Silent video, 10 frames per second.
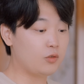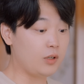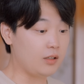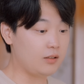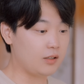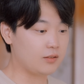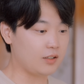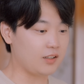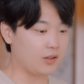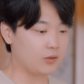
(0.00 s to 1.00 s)
수리하는데
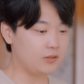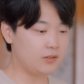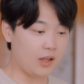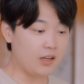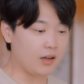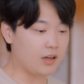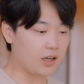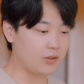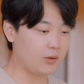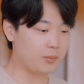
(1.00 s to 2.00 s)
찾아놨거든? 내일 내가
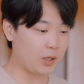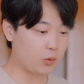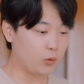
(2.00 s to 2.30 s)
가서 바로